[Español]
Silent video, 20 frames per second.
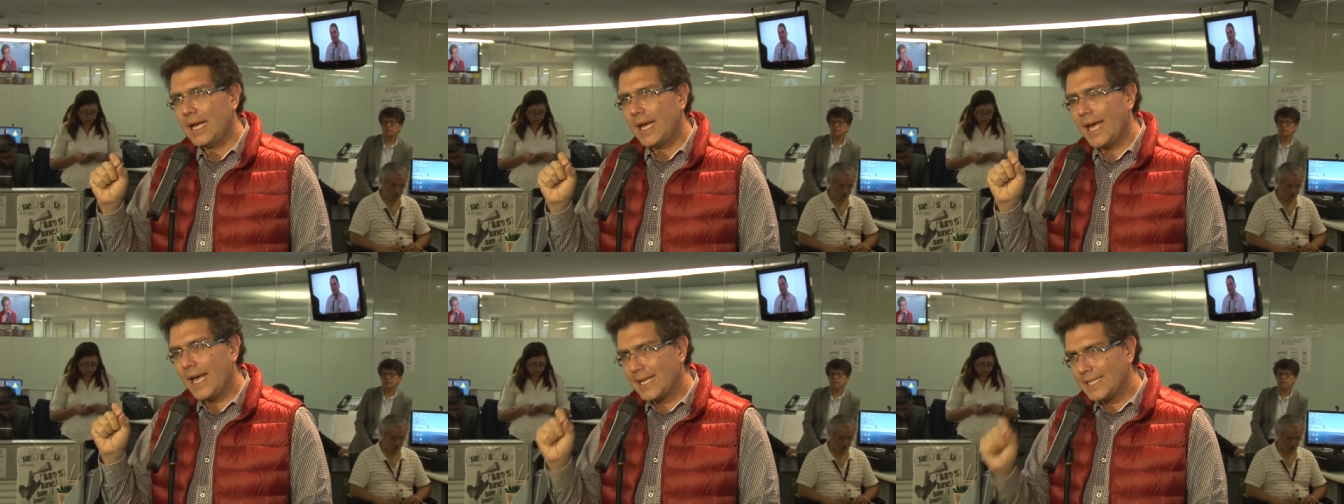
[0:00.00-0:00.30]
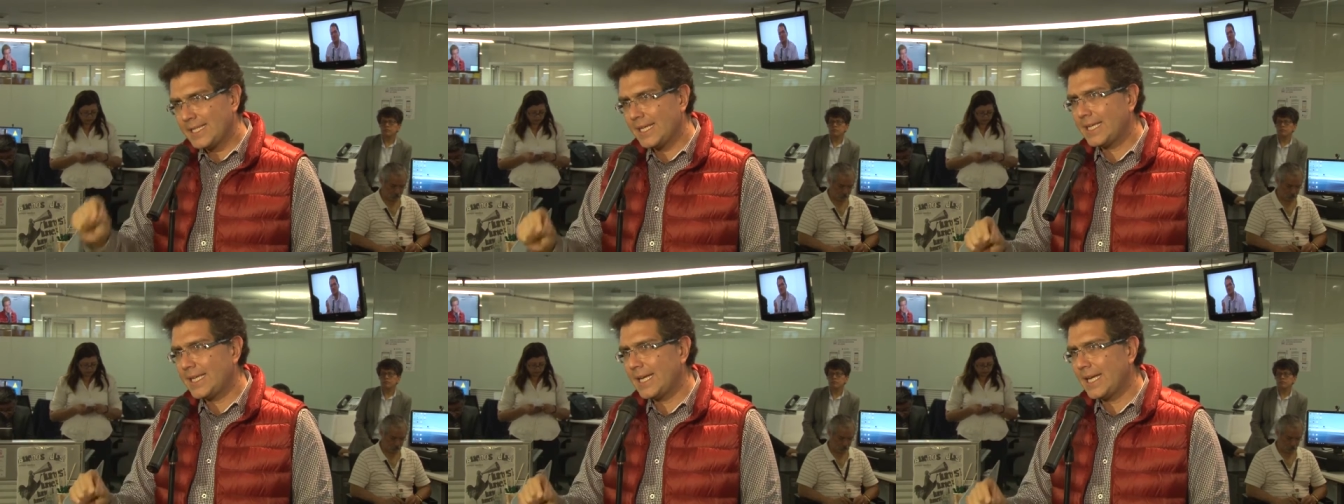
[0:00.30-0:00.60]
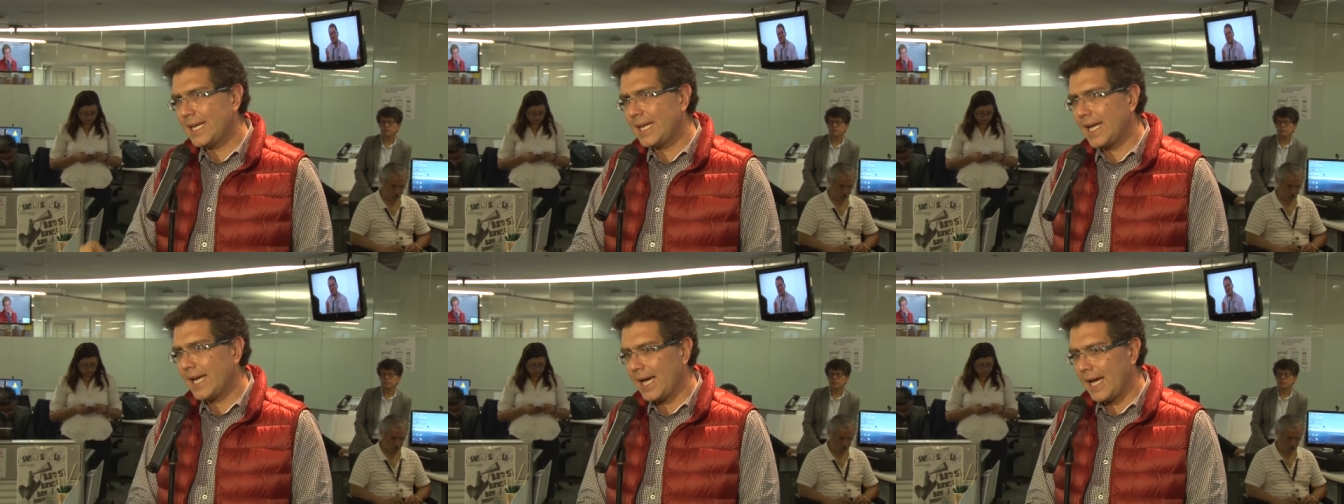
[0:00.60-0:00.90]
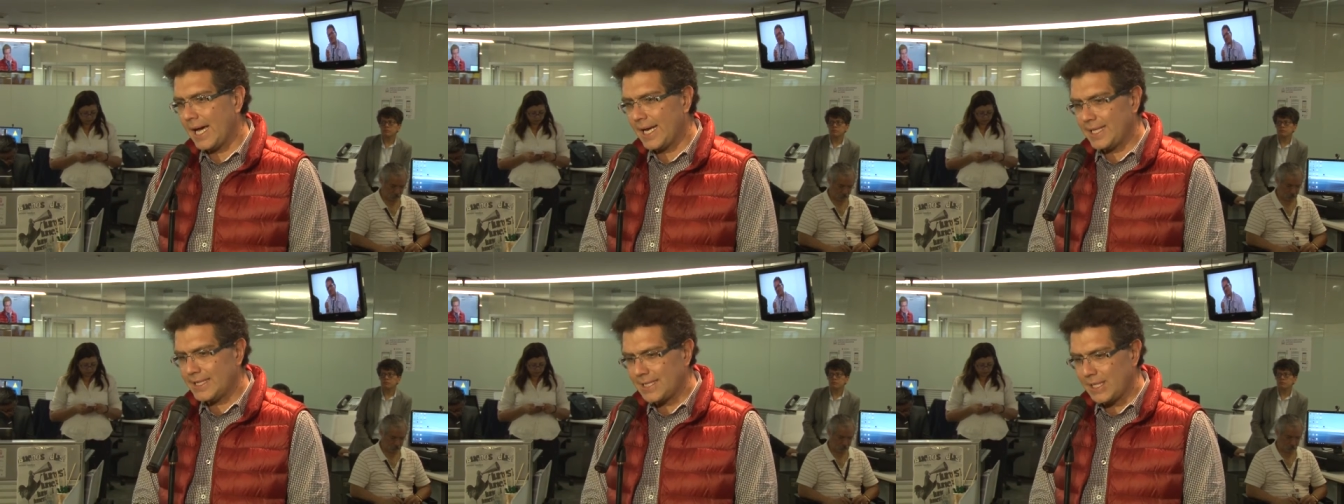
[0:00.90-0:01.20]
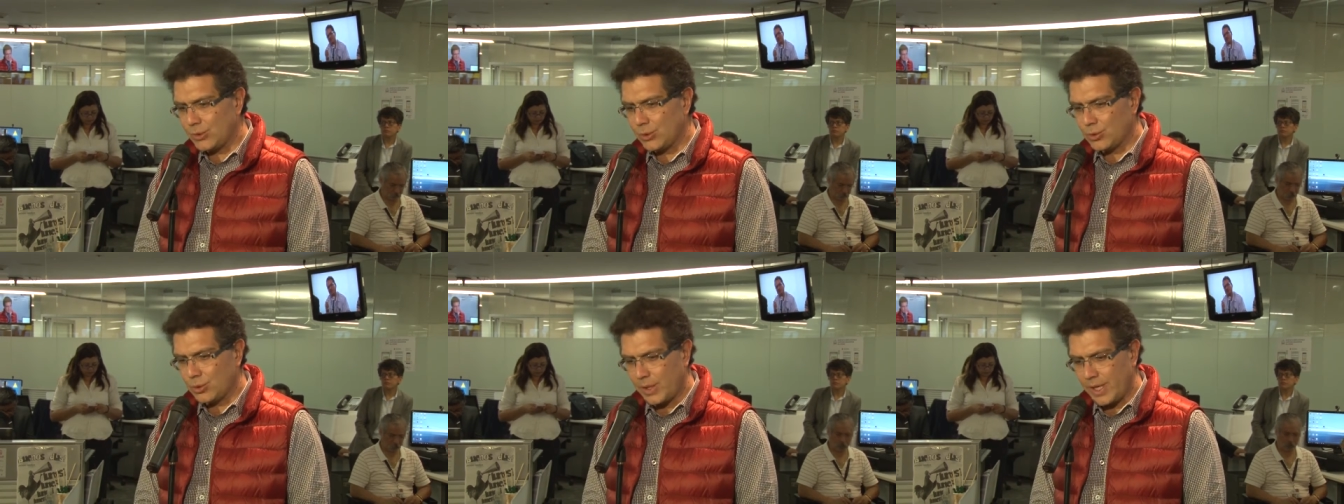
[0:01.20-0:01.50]
exigirle al
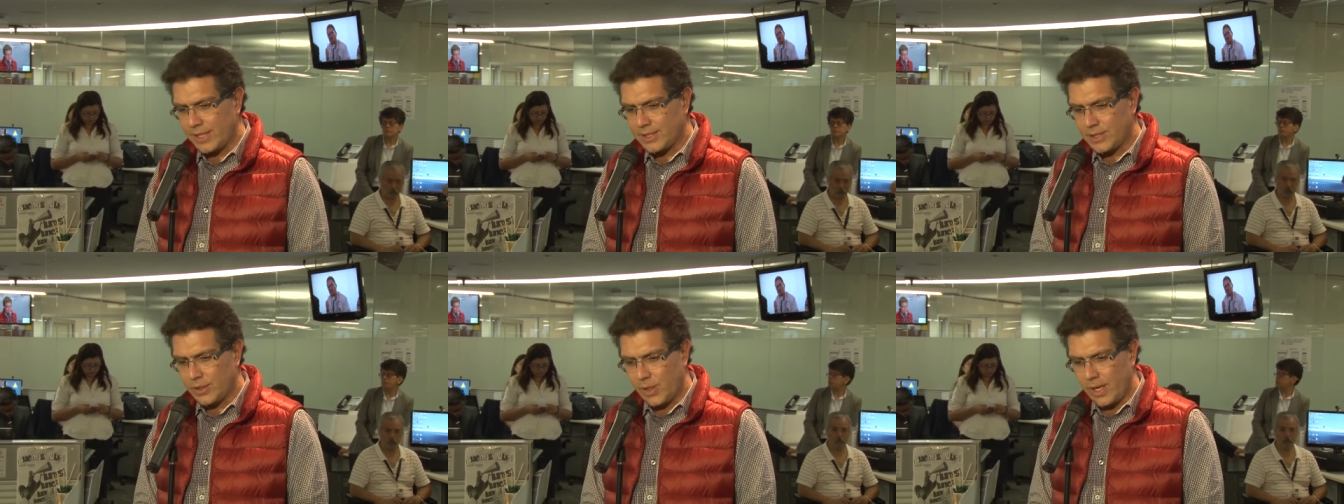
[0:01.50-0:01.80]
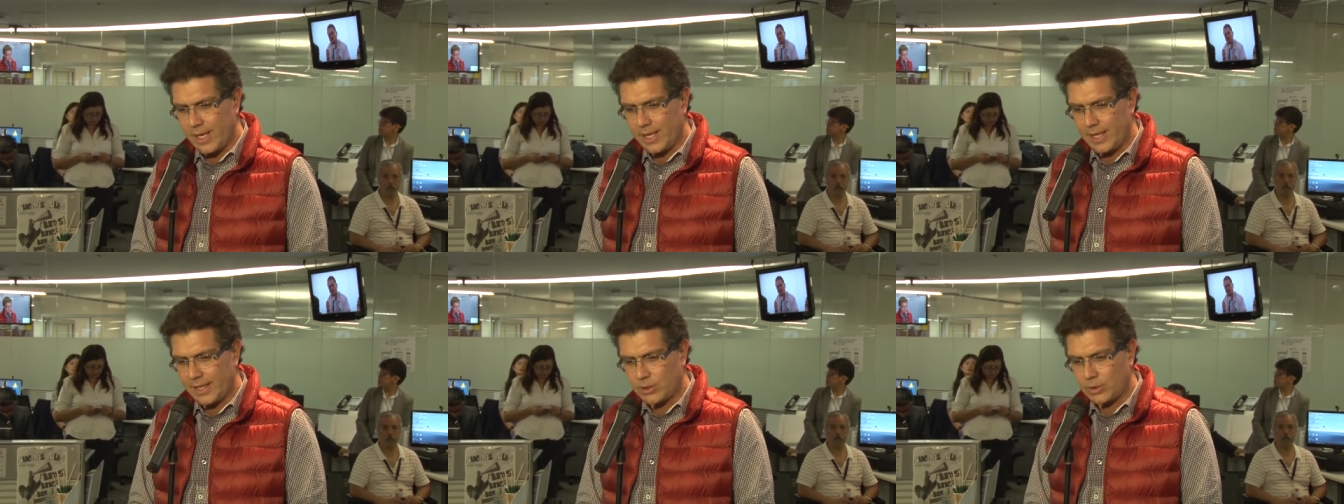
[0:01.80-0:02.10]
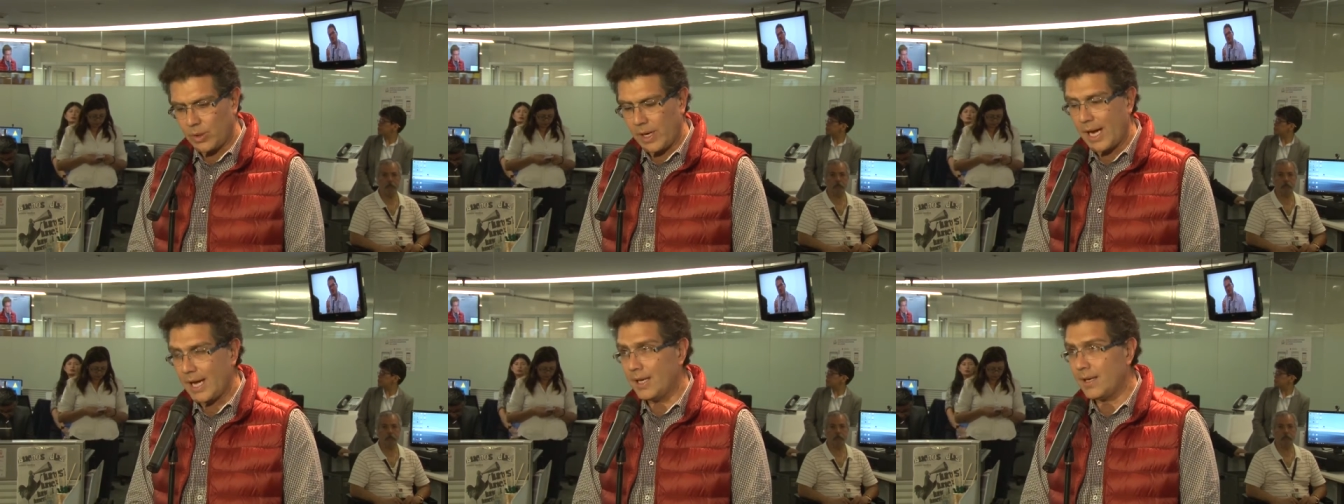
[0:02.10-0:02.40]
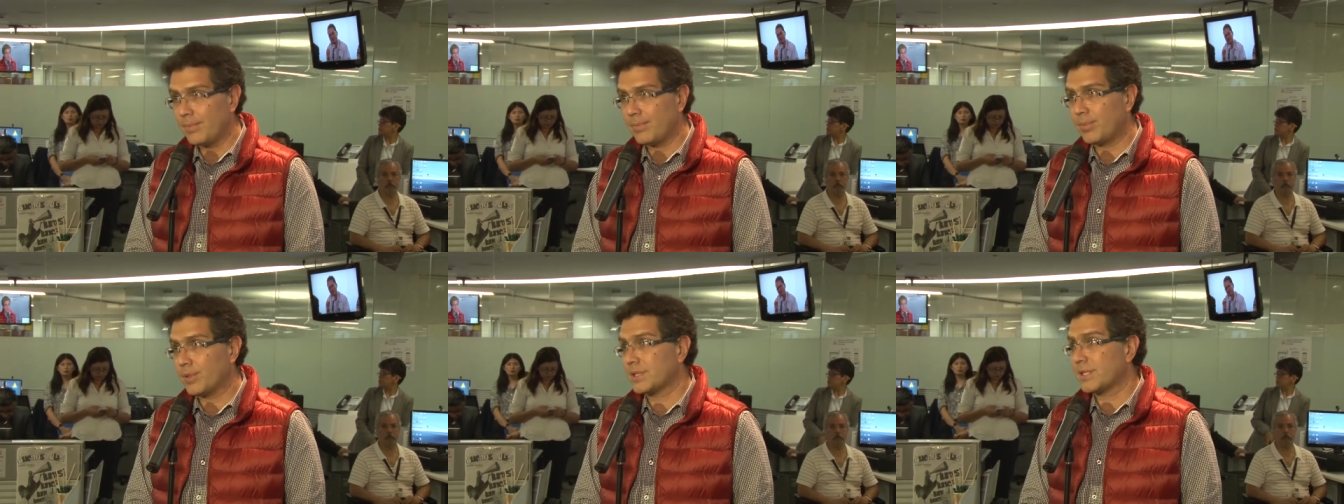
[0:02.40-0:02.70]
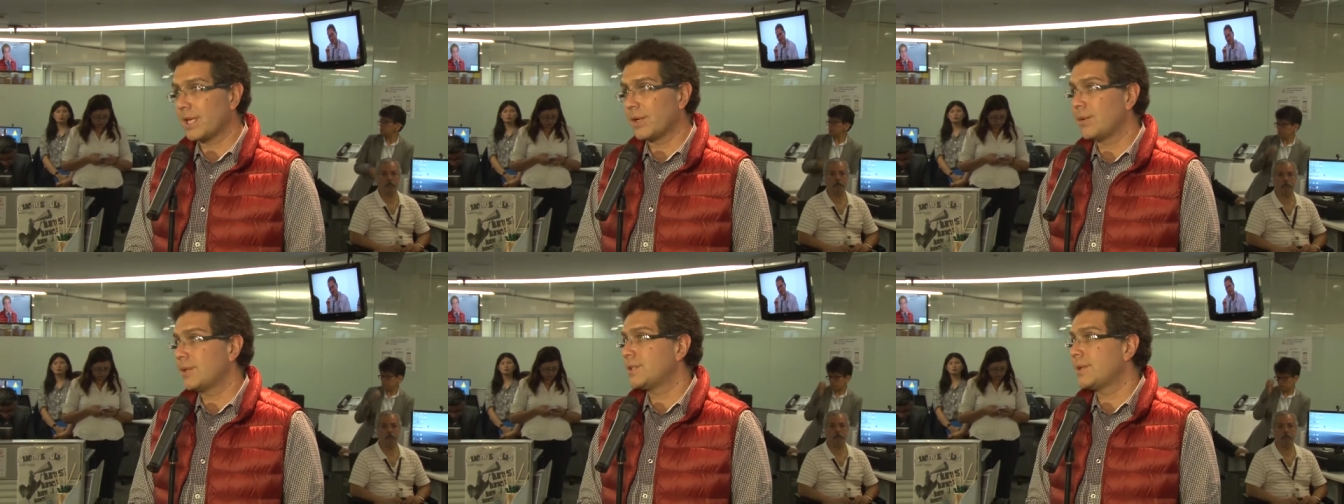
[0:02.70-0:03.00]
Instituto Nacional Electoral pues
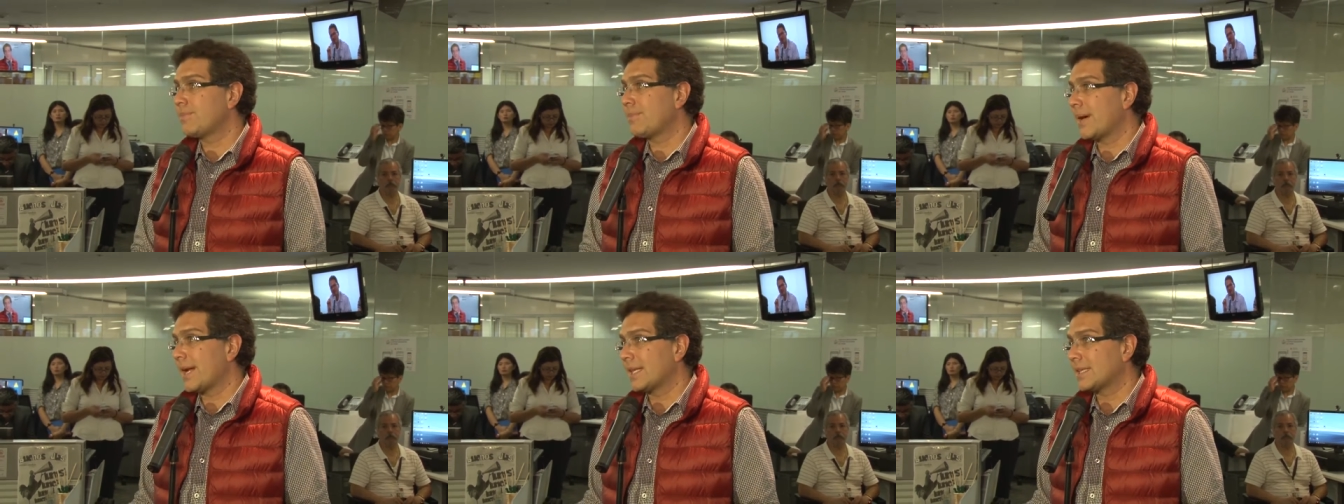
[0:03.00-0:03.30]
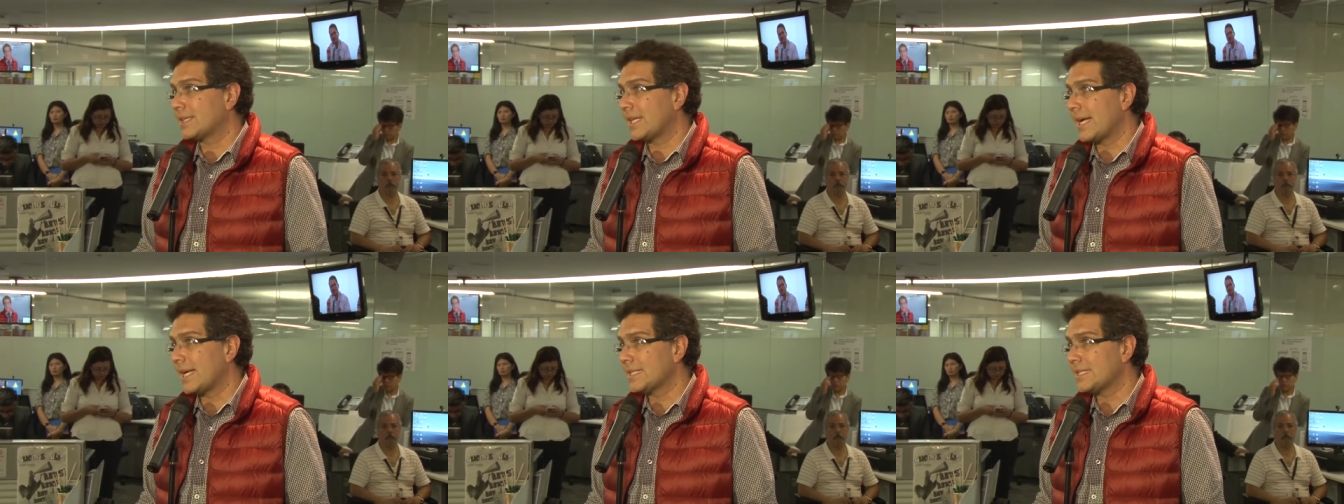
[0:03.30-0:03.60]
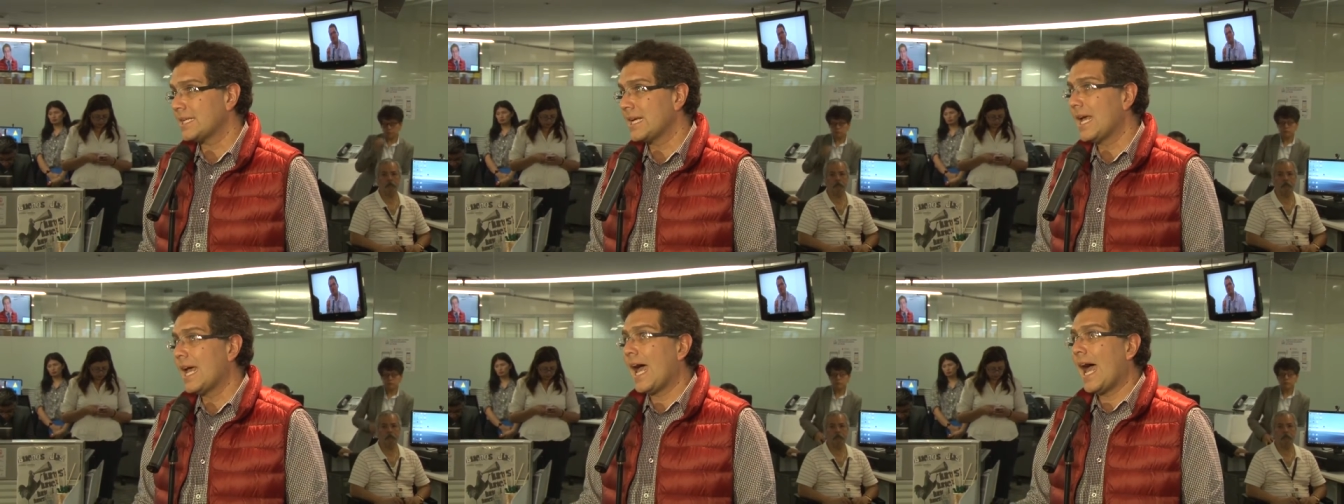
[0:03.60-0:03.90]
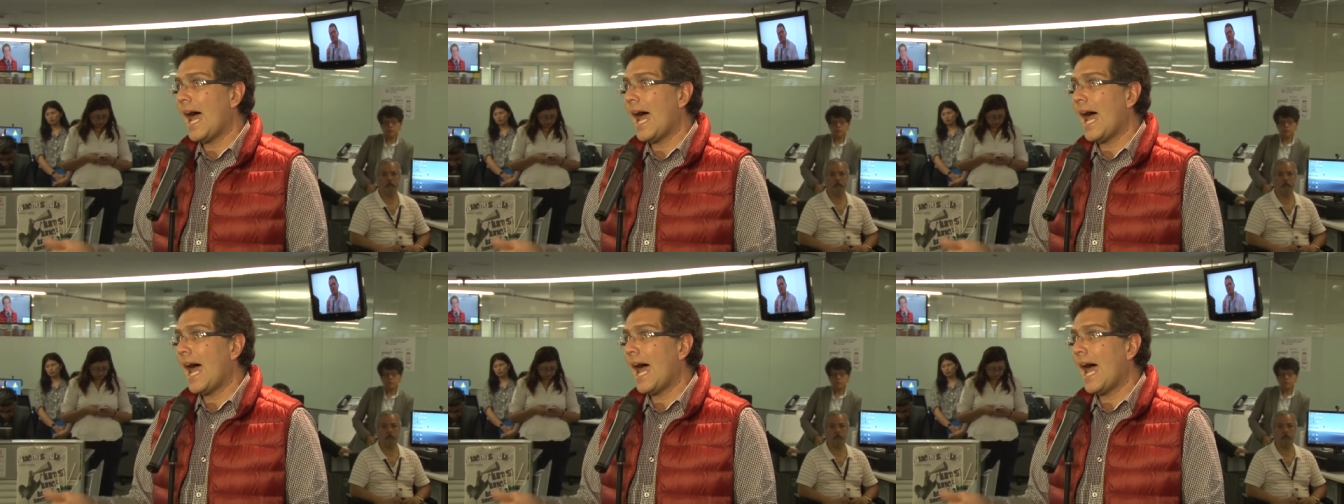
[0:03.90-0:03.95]
que no eche para atrás